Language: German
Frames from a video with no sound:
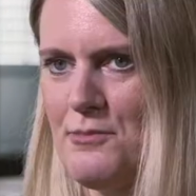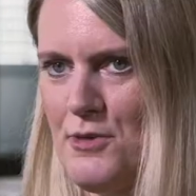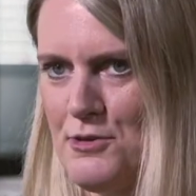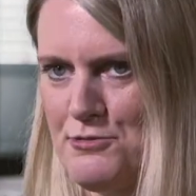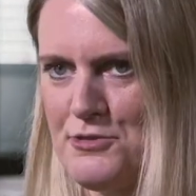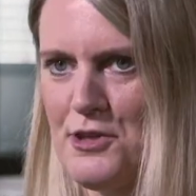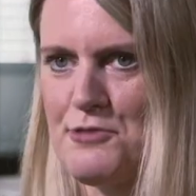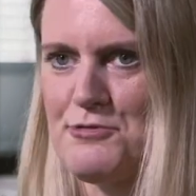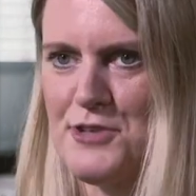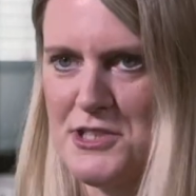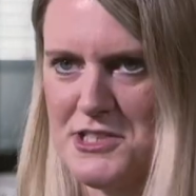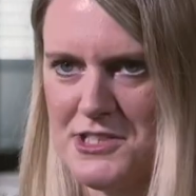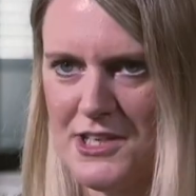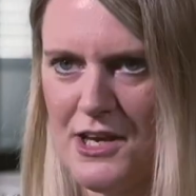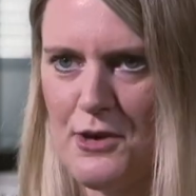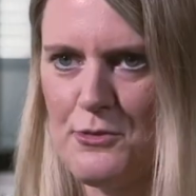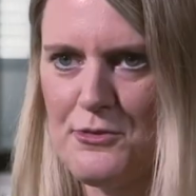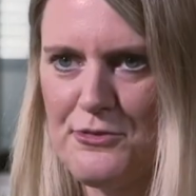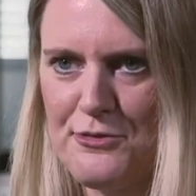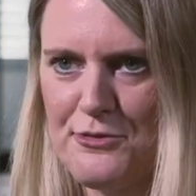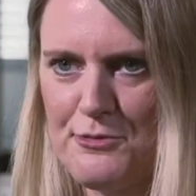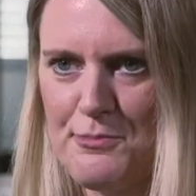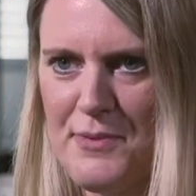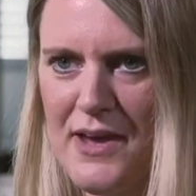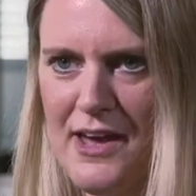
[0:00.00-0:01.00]
auf einer
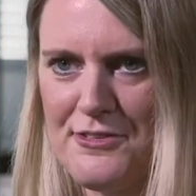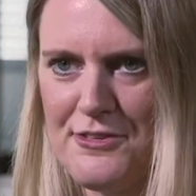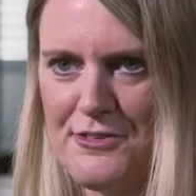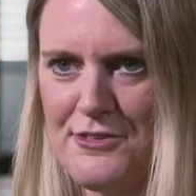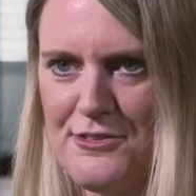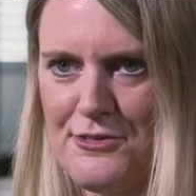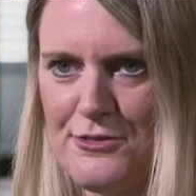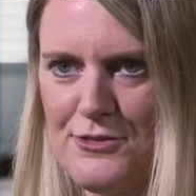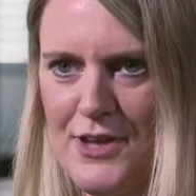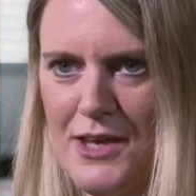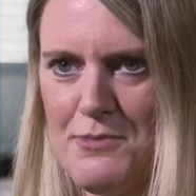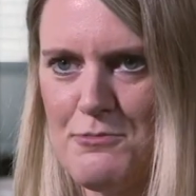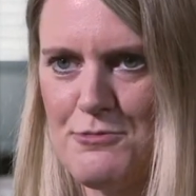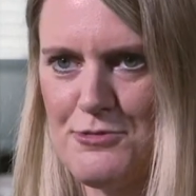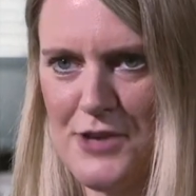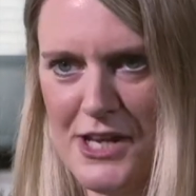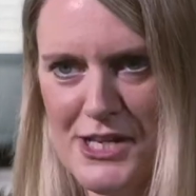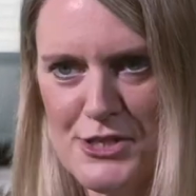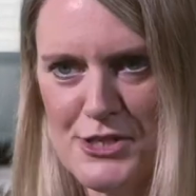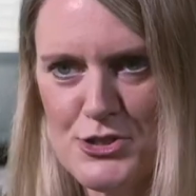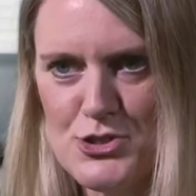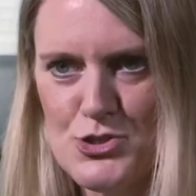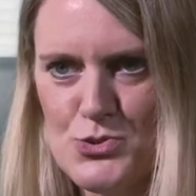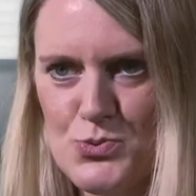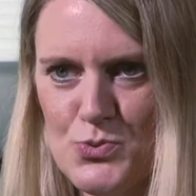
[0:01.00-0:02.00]
Vertrauensbasis in seinem
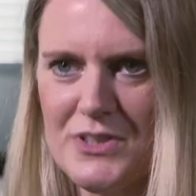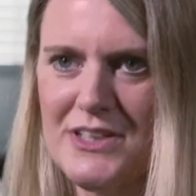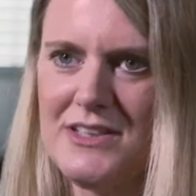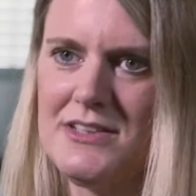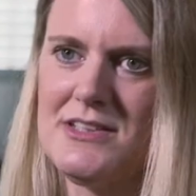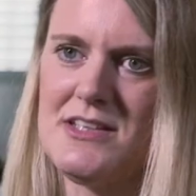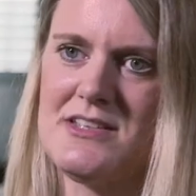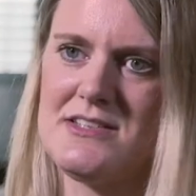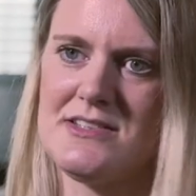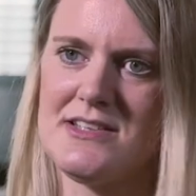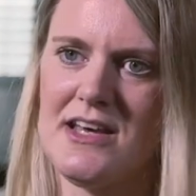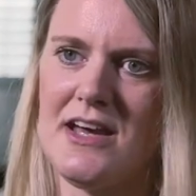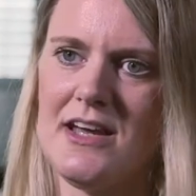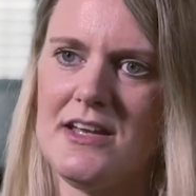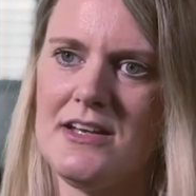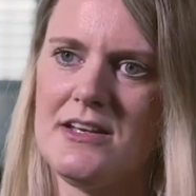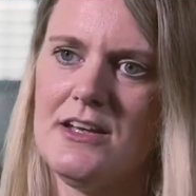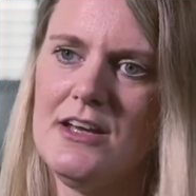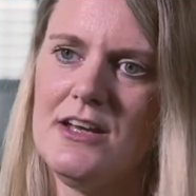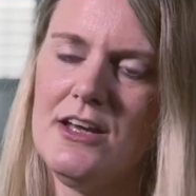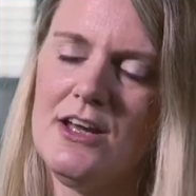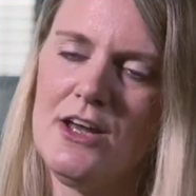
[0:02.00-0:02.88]
Fallstudiendesign.